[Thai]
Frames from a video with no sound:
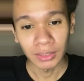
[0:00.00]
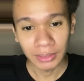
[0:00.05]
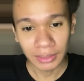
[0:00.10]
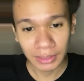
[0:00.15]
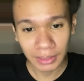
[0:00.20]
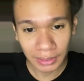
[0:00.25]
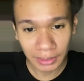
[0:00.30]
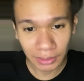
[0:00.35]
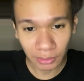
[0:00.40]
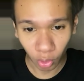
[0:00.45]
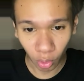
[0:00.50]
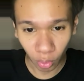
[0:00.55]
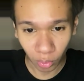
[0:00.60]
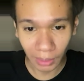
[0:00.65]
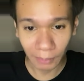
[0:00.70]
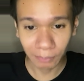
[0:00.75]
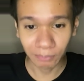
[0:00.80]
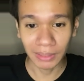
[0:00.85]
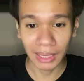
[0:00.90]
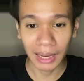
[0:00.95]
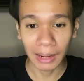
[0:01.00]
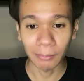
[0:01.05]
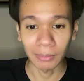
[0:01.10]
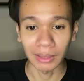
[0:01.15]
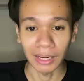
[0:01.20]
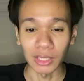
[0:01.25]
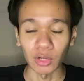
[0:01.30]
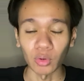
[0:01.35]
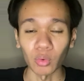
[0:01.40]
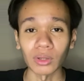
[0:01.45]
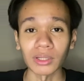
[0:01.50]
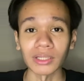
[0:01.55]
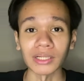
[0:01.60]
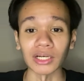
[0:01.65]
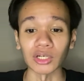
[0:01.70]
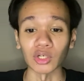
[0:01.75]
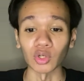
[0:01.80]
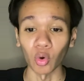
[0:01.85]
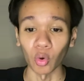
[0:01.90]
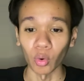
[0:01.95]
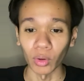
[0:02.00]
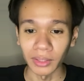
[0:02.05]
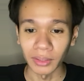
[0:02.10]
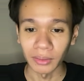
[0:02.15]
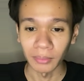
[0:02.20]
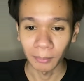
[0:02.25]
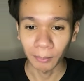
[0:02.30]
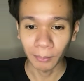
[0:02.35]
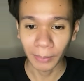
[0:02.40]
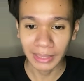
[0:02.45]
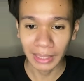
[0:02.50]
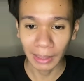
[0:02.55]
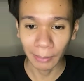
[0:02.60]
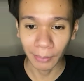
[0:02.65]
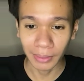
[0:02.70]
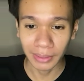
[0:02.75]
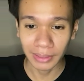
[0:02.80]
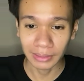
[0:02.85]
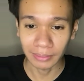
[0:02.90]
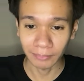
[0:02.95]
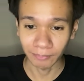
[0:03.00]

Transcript: ที่รองรับน้ำไหลลงเขื่อนโดยไม่ทำให้